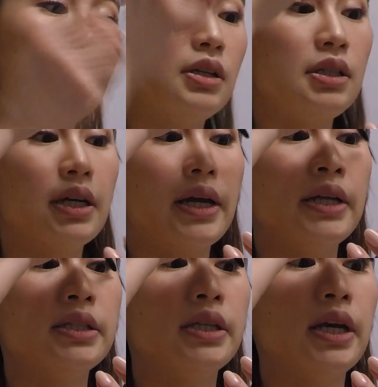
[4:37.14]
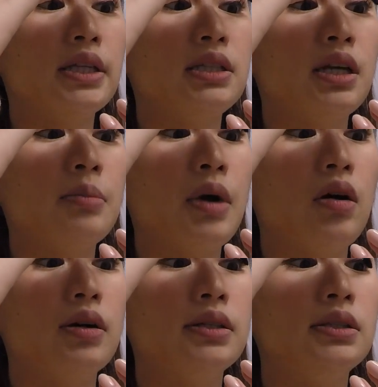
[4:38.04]
而且看起来睫
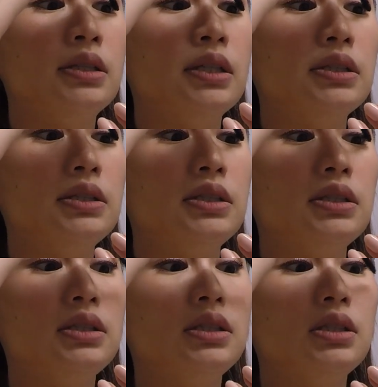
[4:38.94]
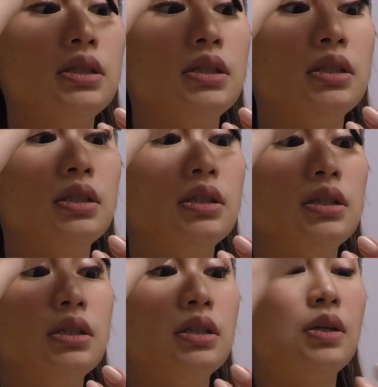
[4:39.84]
毛很整齐，
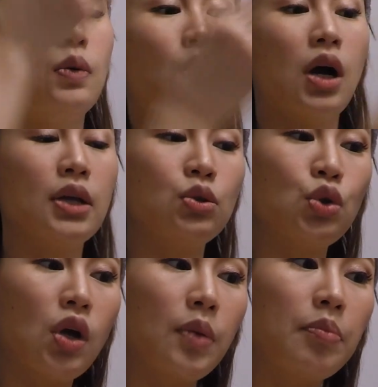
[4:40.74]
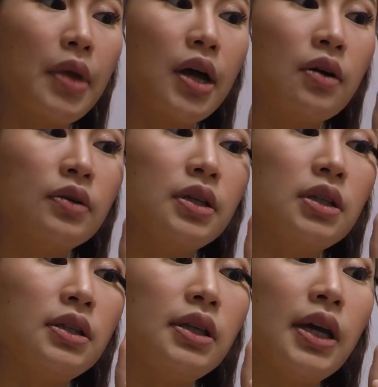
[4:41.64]
完全没有一
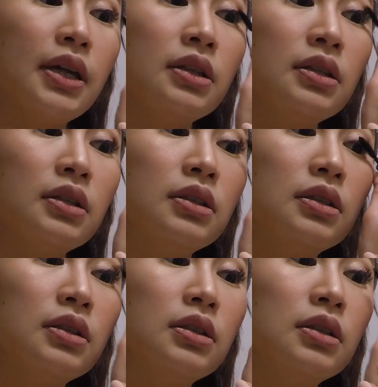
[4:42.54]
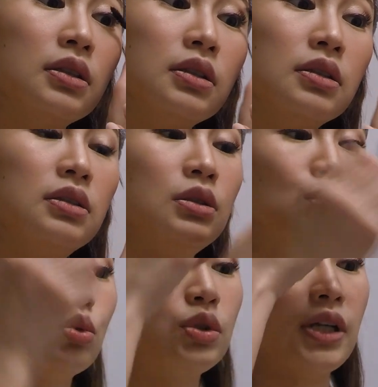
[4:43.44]
点蜘
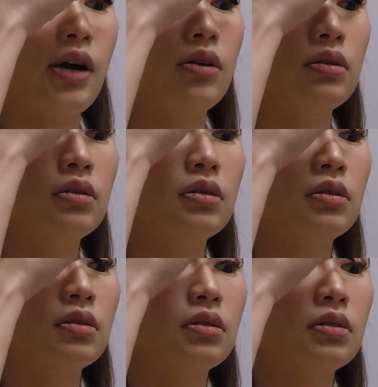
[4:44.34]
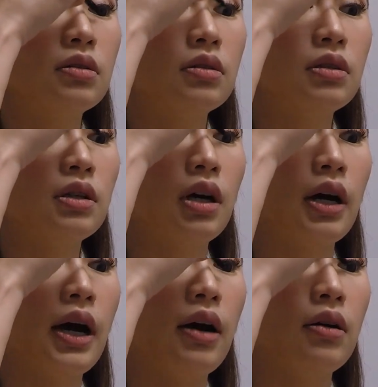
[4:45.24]
蛛角，
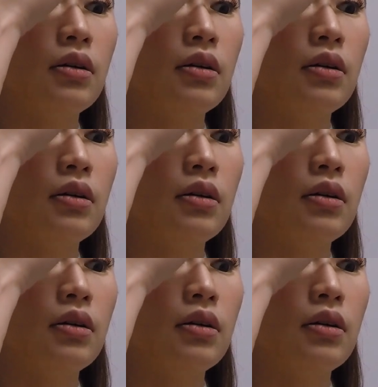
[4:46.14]
很好。